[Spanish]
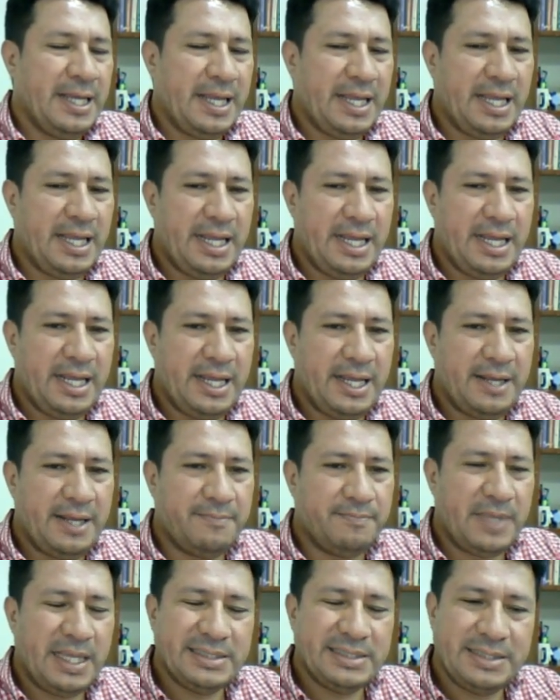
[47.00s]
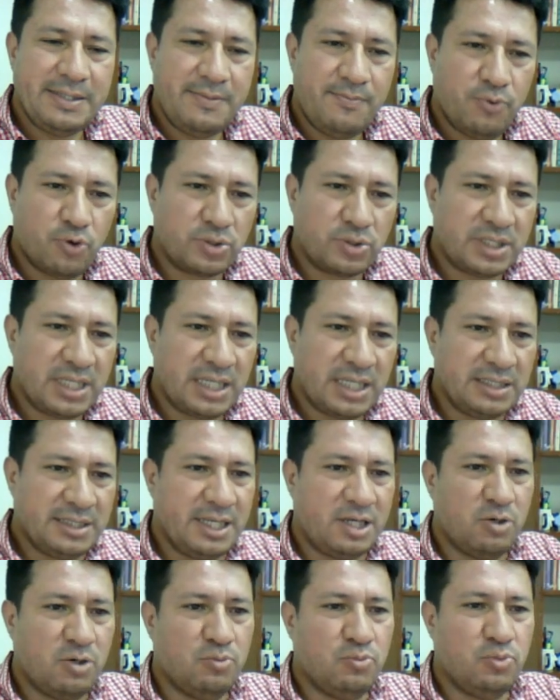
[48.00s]
Eh, es
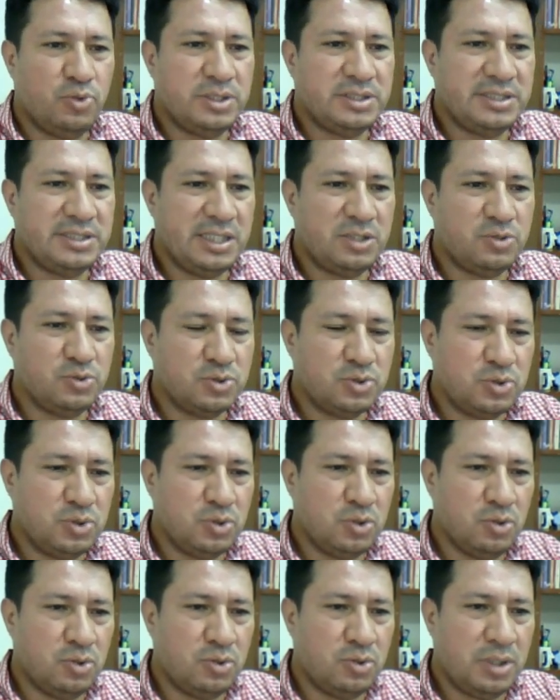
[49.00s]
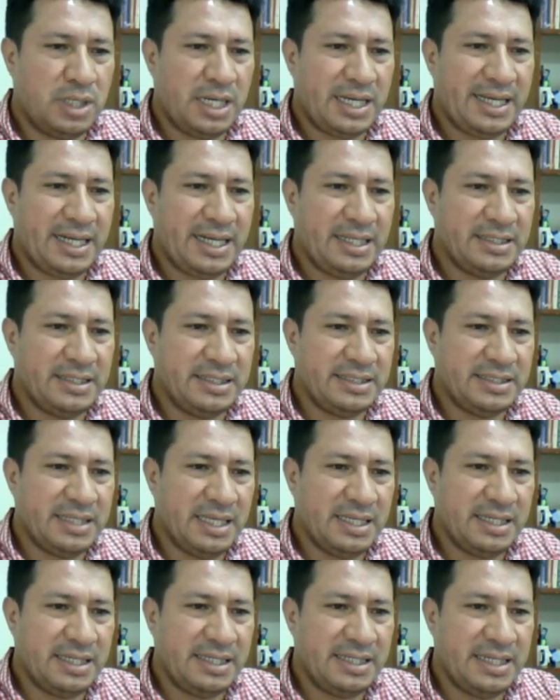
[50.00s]
importante como institución
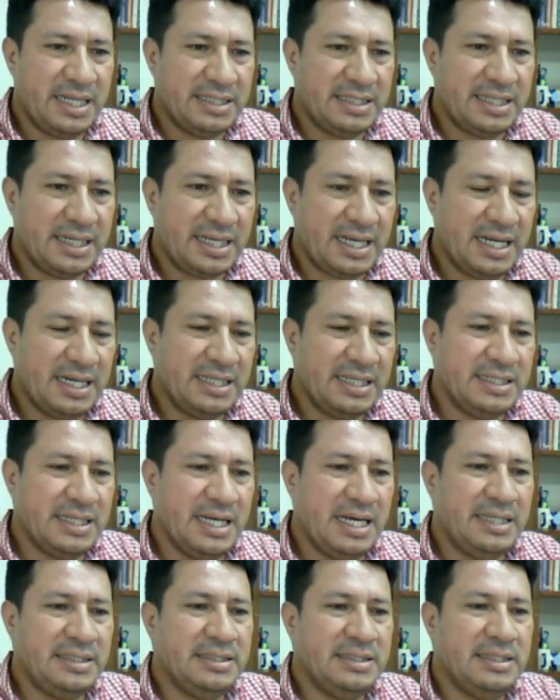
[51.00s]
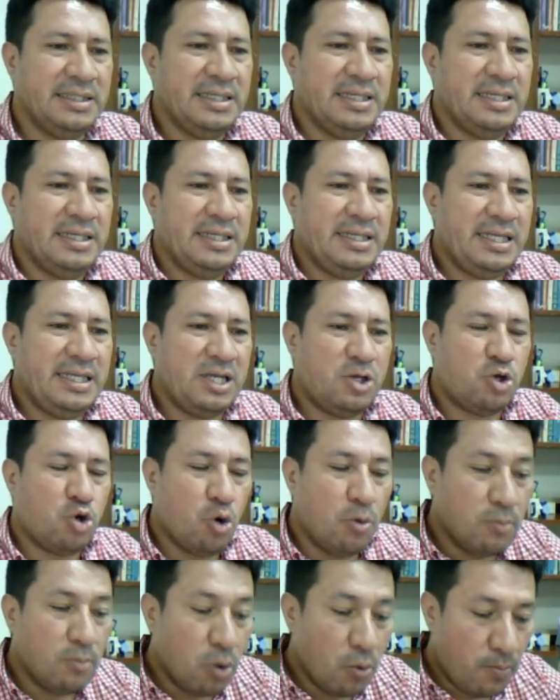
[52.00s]
acreditada en alta calidad y
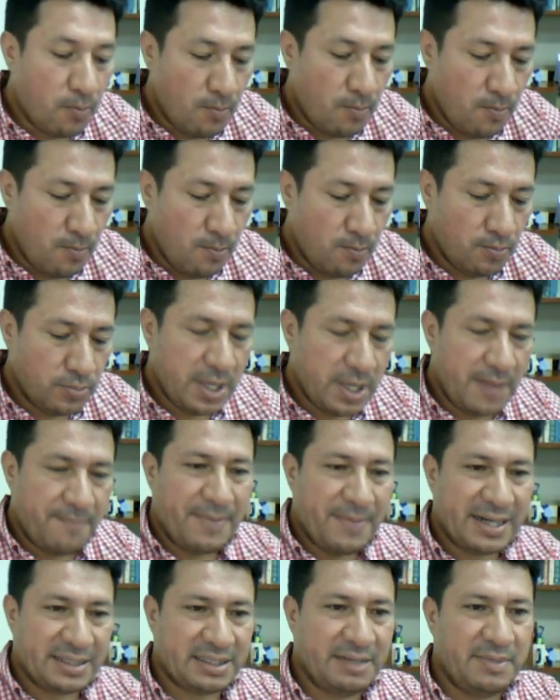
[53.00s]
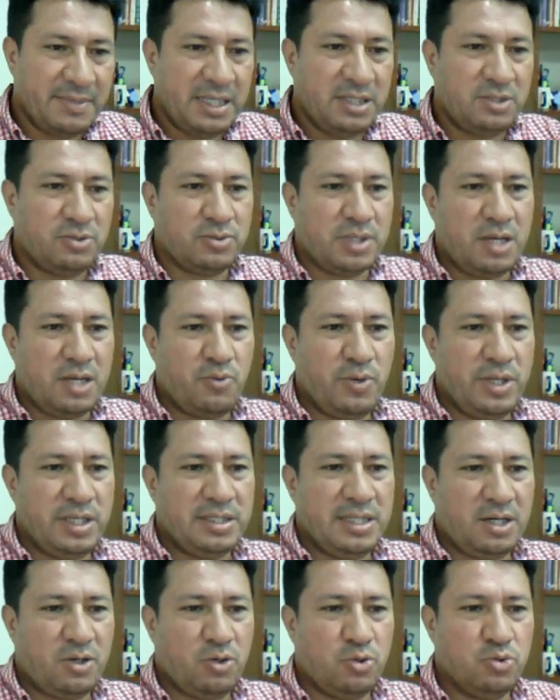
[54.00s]
como departamento que
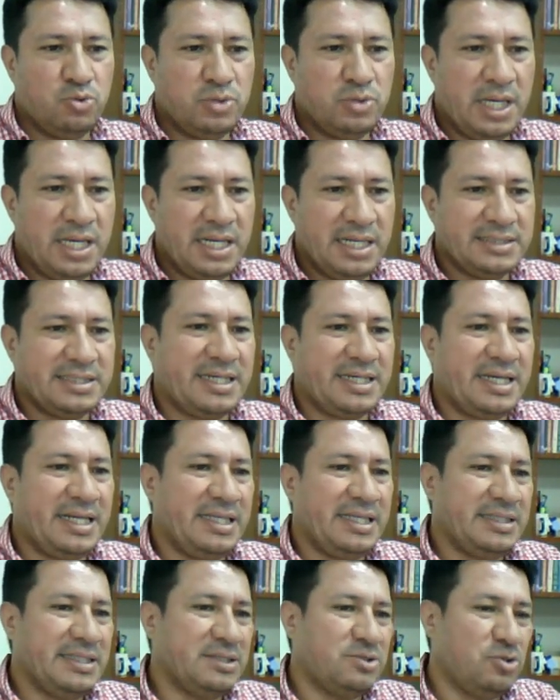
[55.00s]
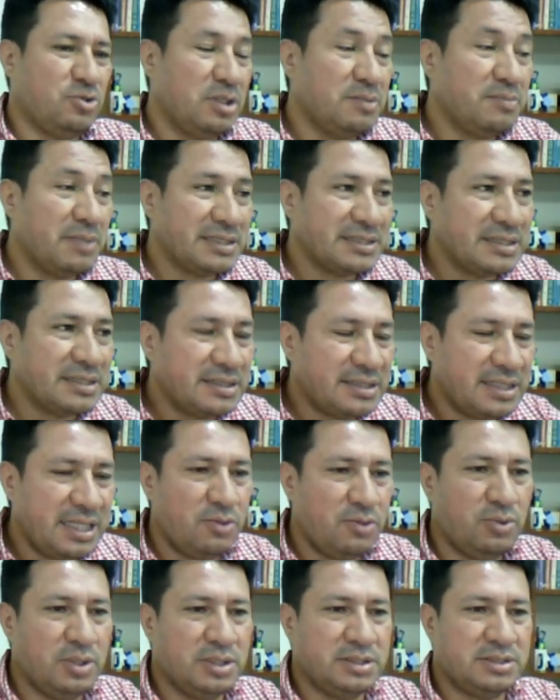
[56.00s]
cuenta con una de las acreditaciones más
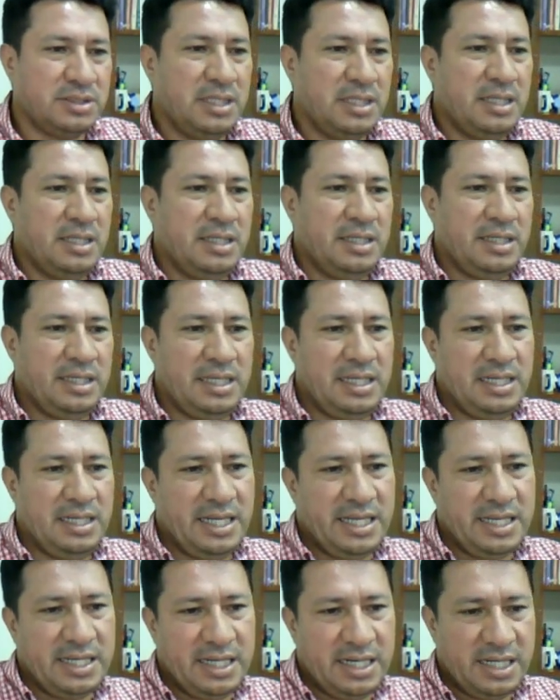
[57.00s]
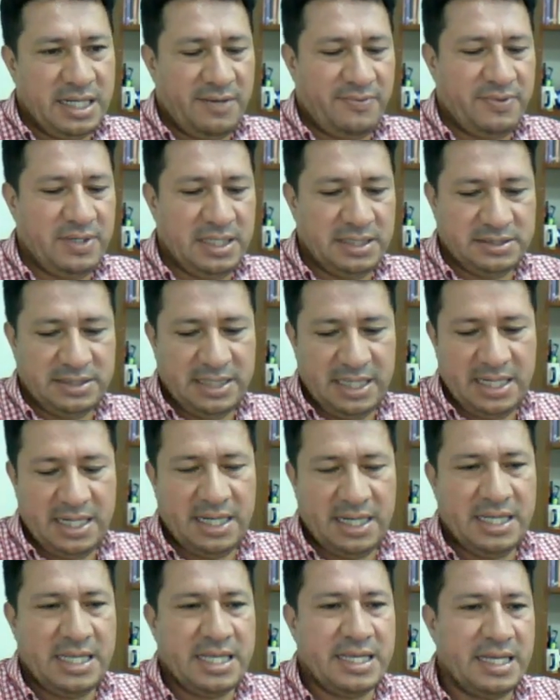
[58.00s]
antiguas en la ingeniería
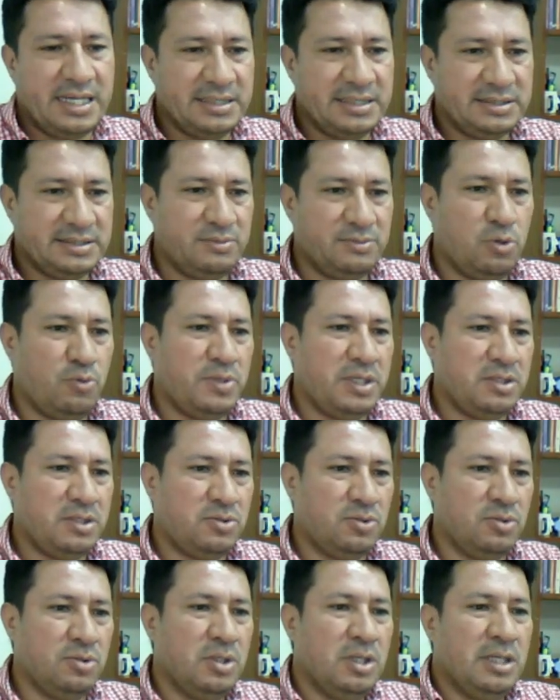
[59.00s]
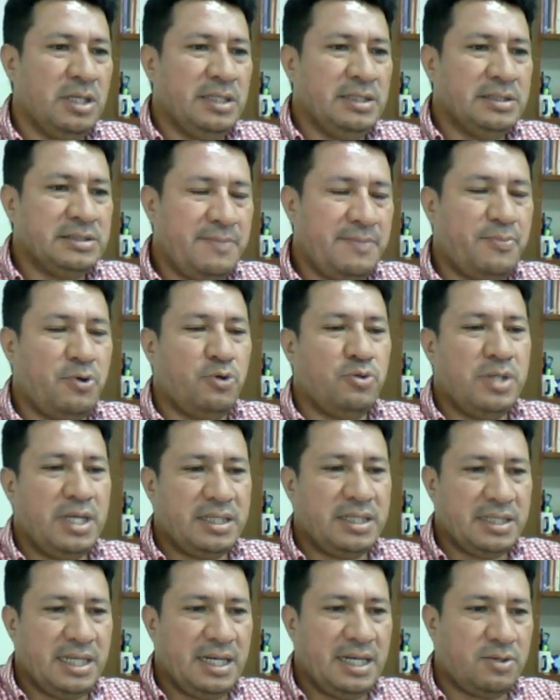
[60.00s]
financiera y que en este momento se
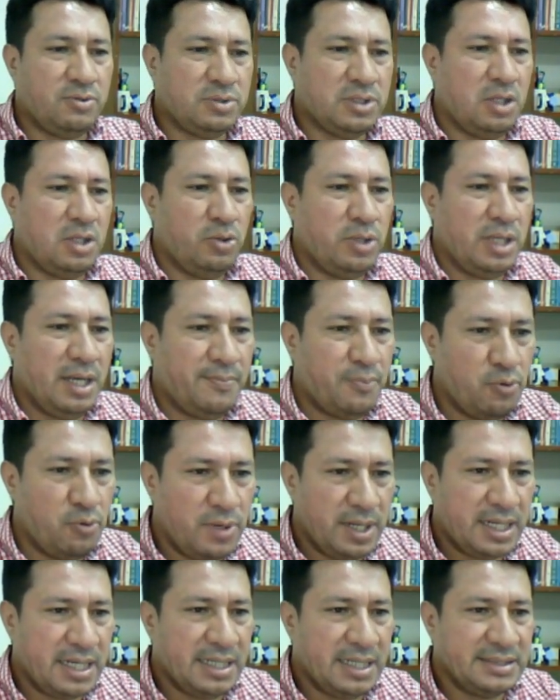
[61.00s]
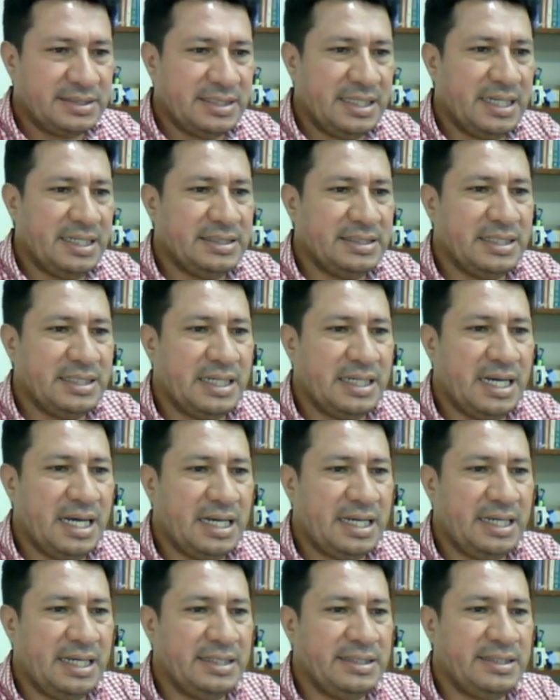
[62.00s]
proyecta la contaduría pública hacia esa
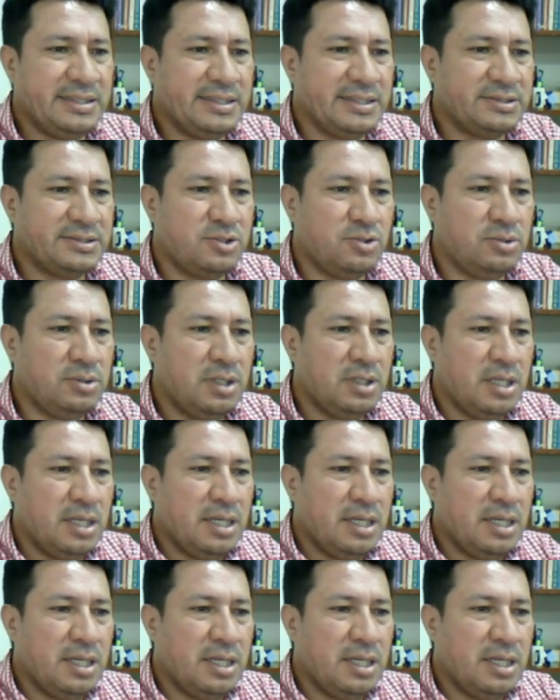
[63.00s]
acreditación,